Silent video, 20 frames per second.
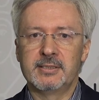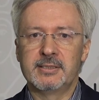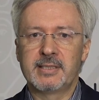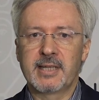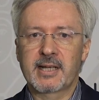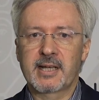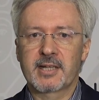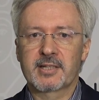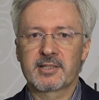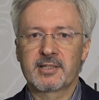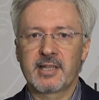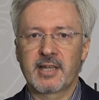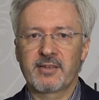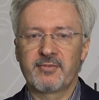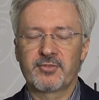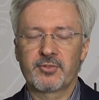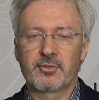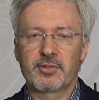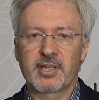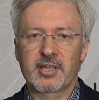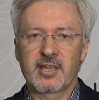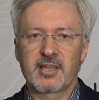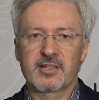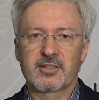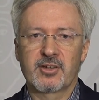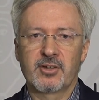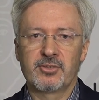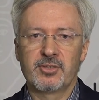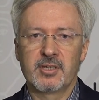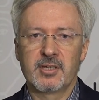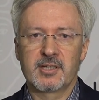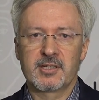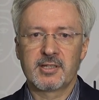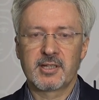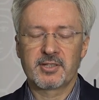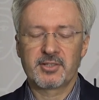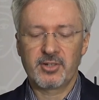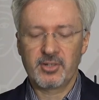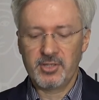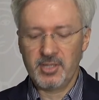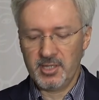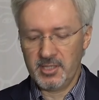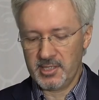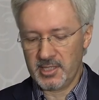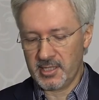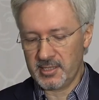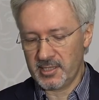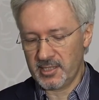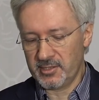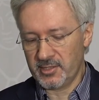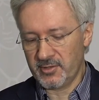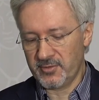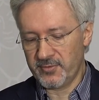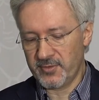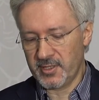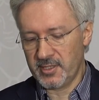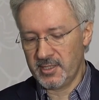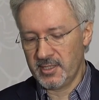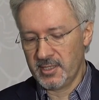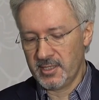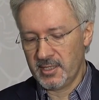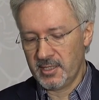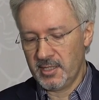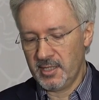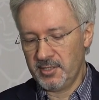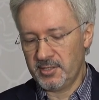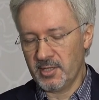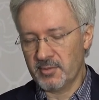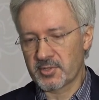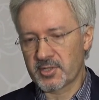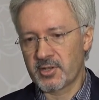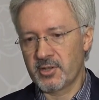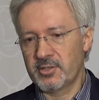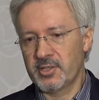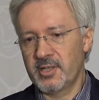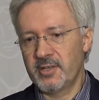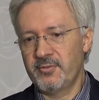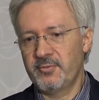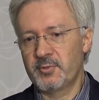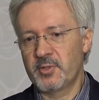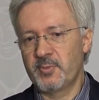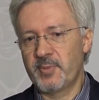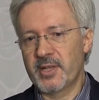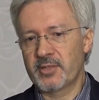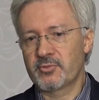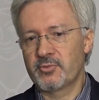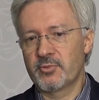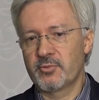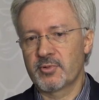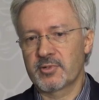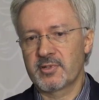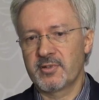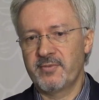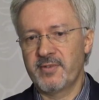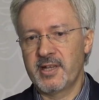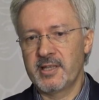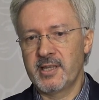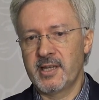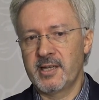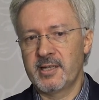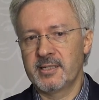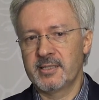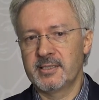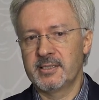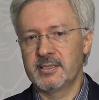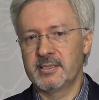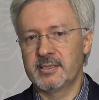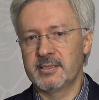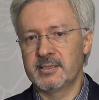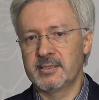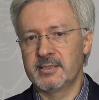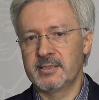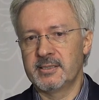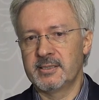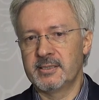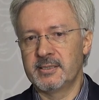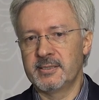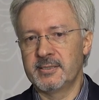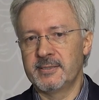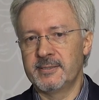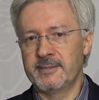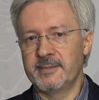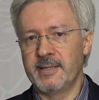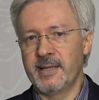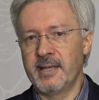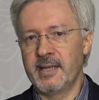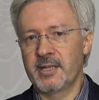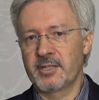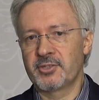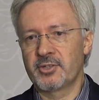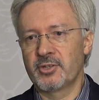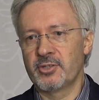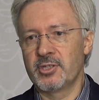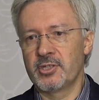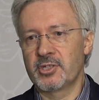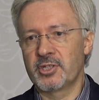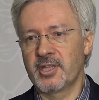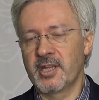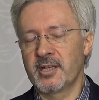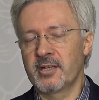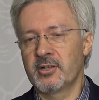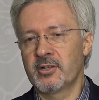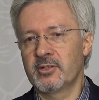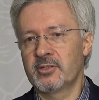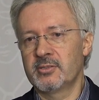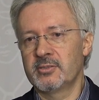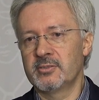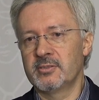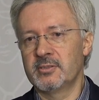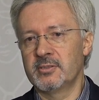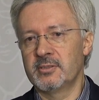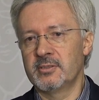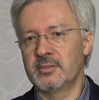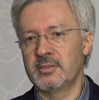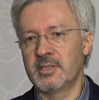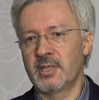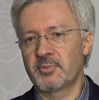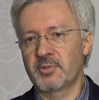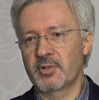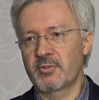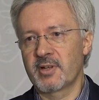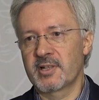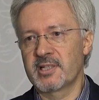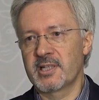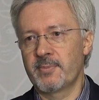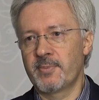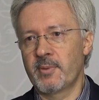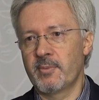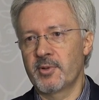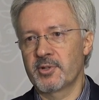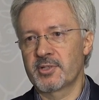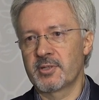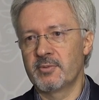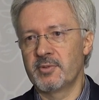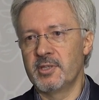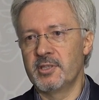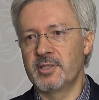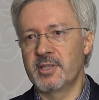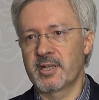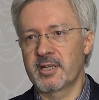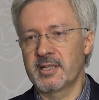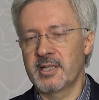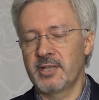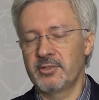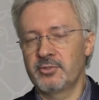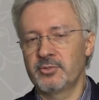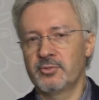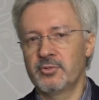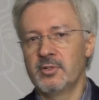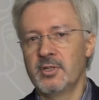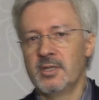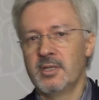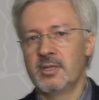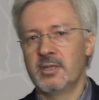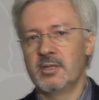Y, taka, tak, wzór takiej zgody jest na stronie internetowej i tą zgodę w przypadku głosowania y, elektronicznego, y, na przykład za pomocą internetu,